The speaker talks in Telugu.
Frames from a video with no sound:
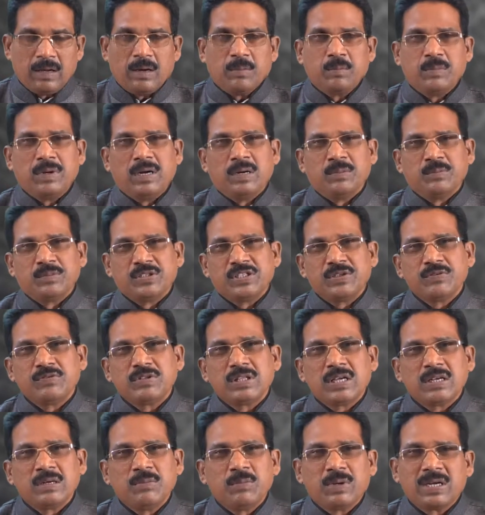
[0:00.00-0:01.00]
అబ్రాహం
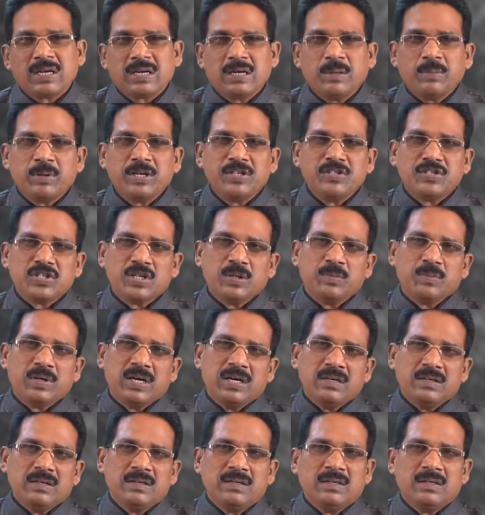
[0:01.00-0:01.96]
జీవితాన్ని మనం గమనించాముగా